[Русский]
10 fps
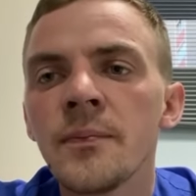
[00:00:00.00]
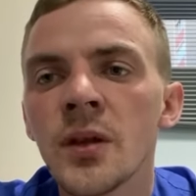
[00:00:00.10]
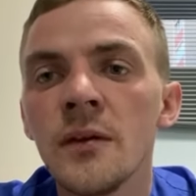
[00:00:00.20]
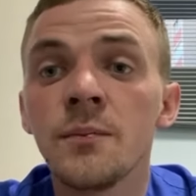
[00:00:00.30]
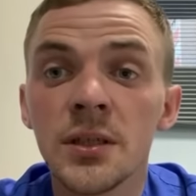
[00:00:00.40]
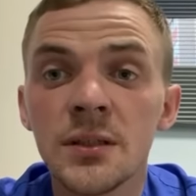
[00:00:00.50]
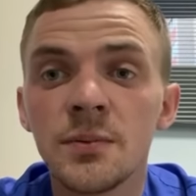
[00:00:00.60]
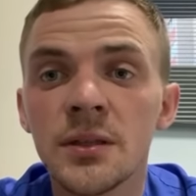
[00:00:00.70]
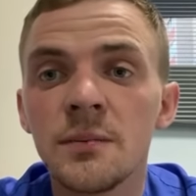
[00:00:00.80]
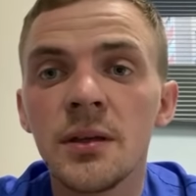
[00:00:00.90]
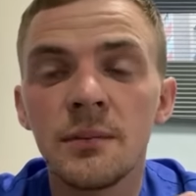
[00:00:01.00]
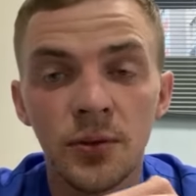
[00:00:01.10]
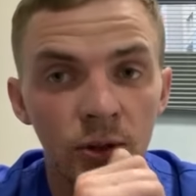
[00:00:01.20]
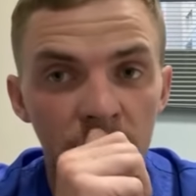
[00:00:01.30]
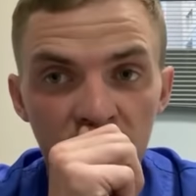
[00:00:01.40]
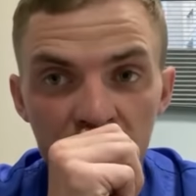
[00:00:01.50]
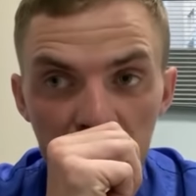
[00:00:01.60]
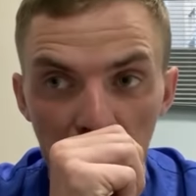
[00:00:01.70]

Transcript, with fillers: и, в принципе, себе неплохо жить.